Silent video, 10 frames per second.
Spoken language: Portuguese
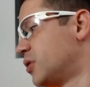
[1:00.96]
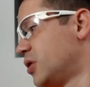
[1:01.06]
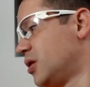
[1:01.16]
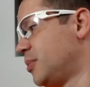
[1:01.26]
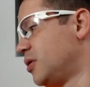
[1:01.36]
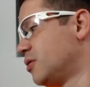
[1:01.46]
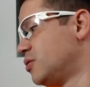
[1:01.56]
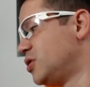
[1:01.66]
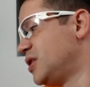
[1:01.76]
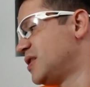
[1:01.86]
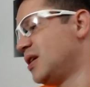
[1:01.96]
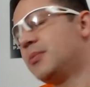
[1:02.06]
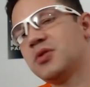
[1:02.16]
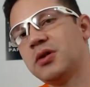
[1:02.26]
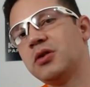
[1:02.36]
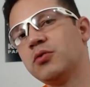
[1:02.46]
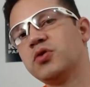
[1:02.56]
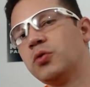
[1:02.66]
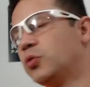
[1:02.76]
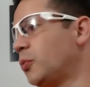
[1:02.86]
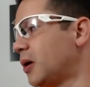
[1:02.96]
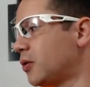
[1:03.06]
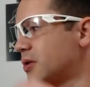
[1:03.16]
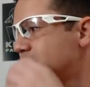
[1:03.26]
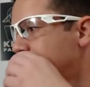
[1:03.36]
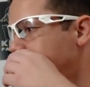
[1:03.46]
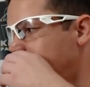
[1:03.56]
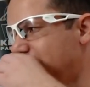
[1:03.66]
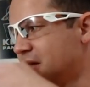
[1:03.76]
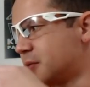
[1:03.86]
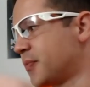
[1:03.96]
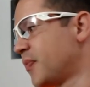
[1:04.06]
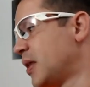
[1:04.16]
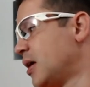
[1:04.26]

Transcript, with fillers: Grub, Gzip, isso aqui são tudo pacotes GNU mesmo.